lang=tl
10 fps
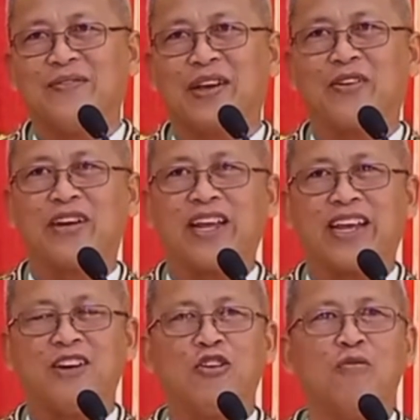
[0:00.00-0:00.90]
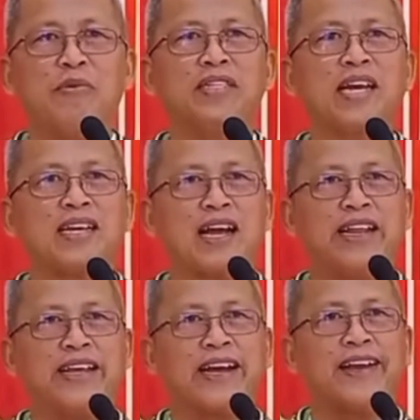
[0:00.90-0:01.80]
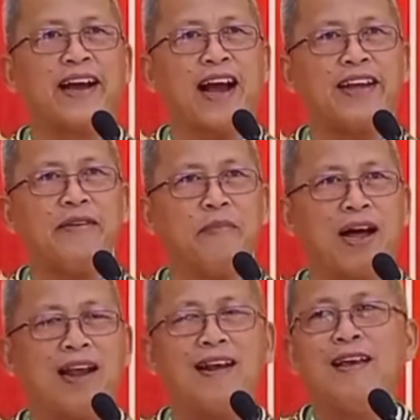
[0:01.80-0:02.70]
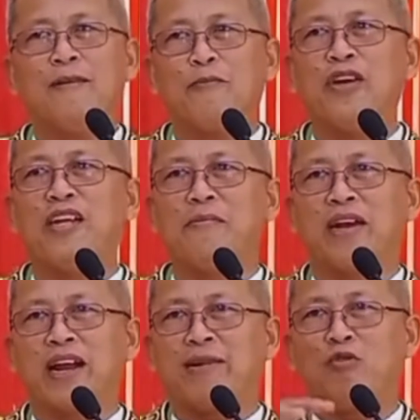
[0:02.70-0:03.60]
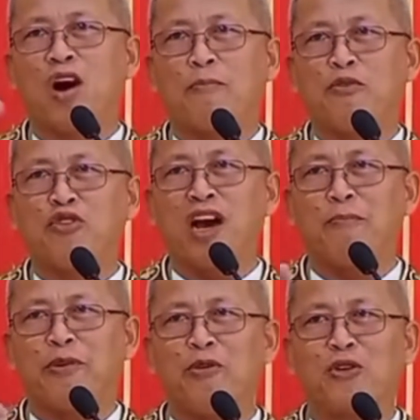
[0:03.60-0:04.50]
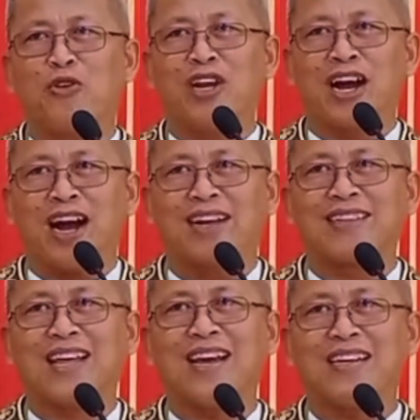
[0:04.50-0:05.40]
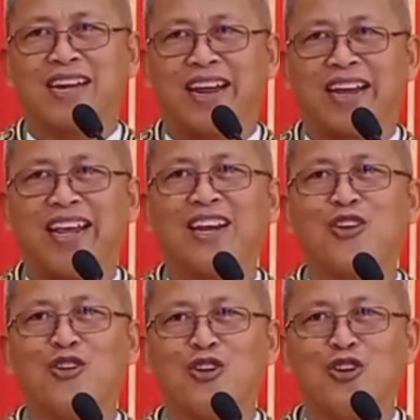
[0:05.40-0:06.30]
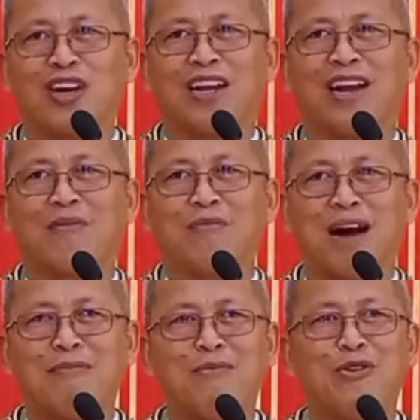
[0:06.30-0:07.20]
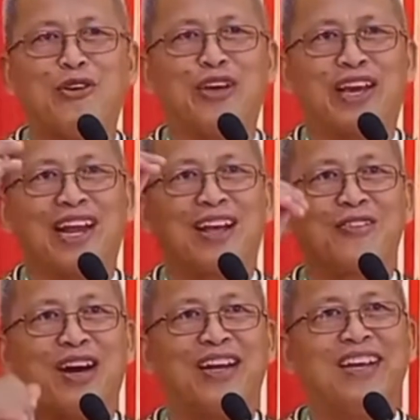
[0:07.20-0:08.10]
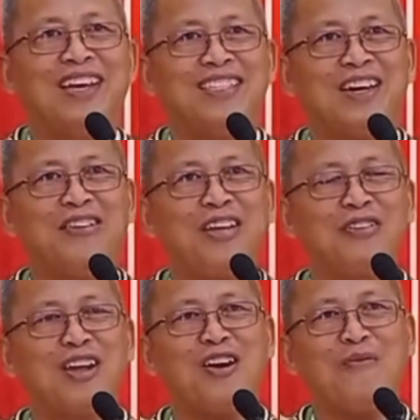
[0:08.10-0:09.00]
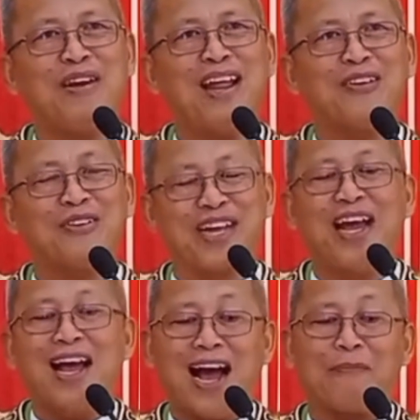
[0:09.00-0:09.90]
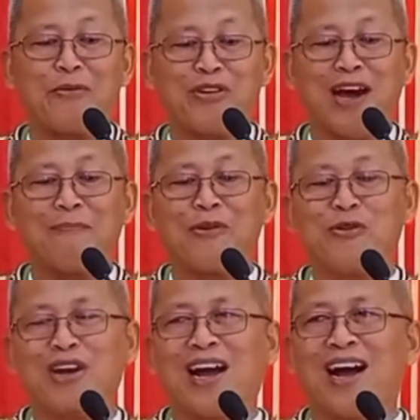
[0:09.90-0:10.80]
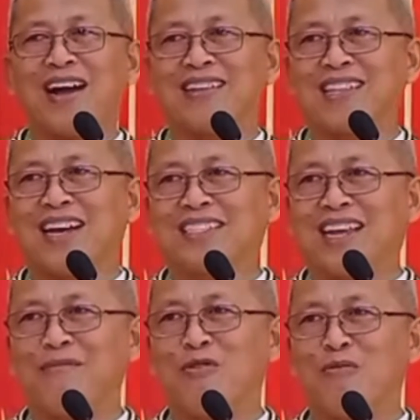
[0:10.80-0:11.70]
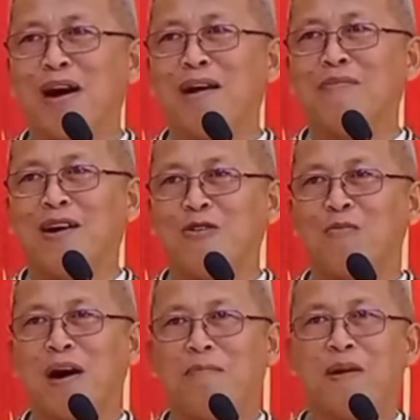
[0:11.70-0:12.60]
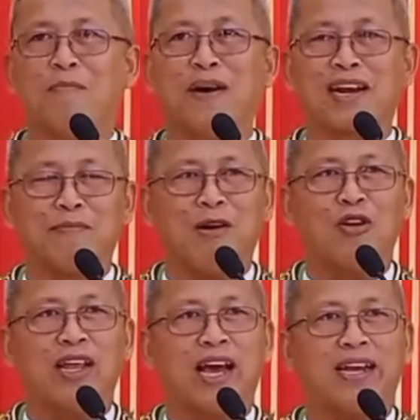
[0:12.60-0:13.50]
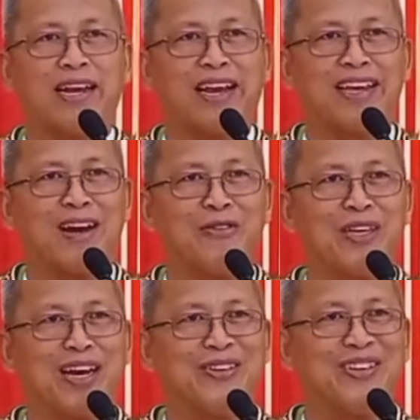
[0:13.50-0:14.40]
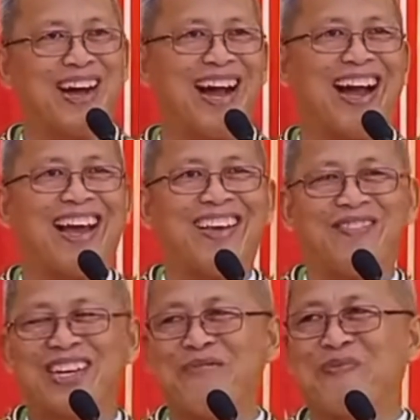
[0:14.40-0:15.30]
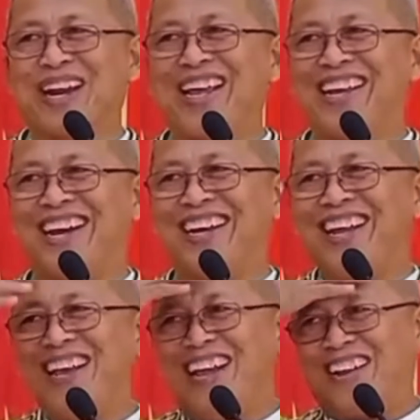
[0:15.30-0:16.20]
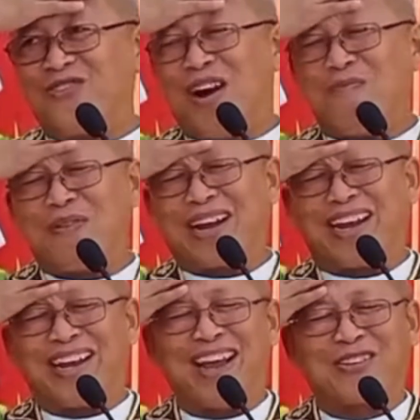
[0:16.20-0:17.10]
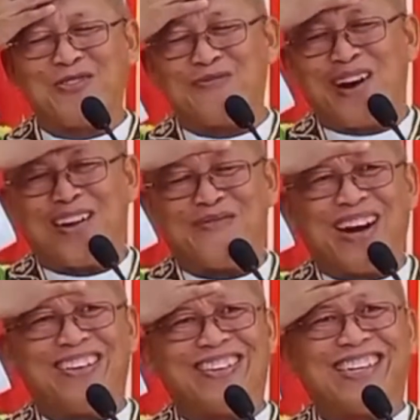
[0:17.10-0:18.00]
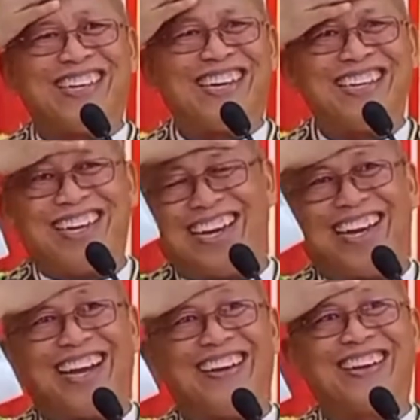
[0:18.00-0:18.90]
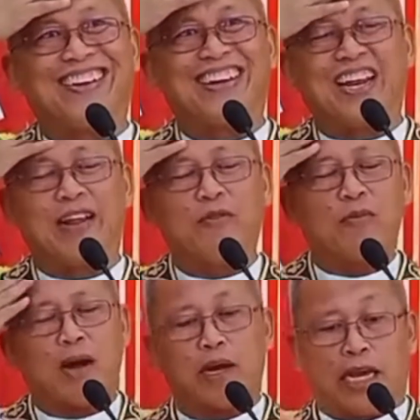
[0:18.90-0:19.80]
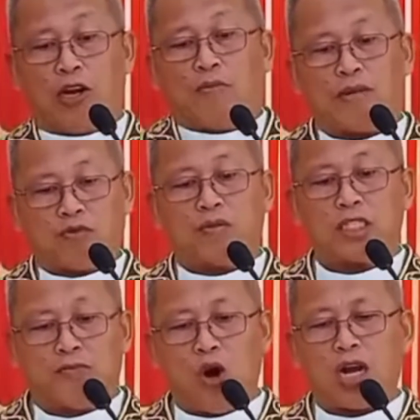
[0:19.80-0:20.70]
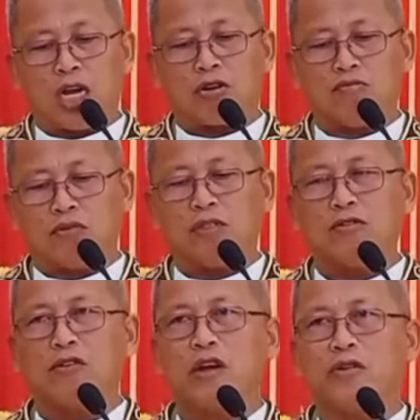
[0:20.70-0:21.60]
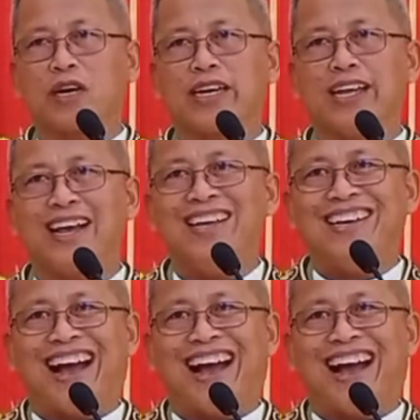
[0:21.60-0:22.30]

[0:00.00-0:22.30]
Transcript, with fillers: Mingon din Ginoo, bisan gani ka ng animal, pwede man na mo hapyod-hapyoron ang agtang, kanang iro, kanang baboy, kanang kuan. Siya unya, unsaon mo na nako siya, hapyod-hapyora ang agtang sa imong mama o papa para maulian anang yaw-yaw. Ah, imo din paraygan, guwapa gini akong mama, oy. Ana, ingo din imong mama, hilog, oy, kabuanga karon, yaw-yaw ka diha.